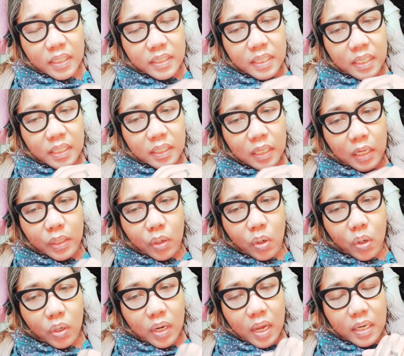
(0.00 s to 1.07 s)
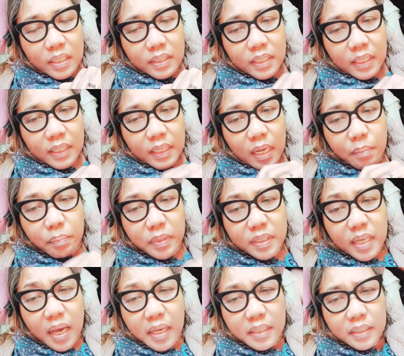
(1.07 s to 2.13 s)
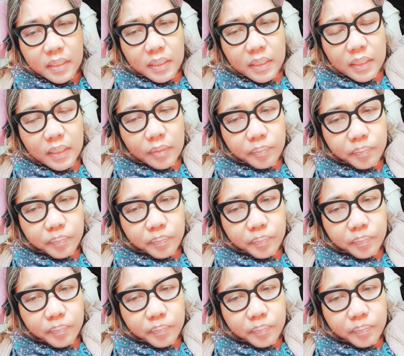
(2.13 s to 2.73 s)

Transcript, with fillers: dijadikan orang, dijadikan penyanyi.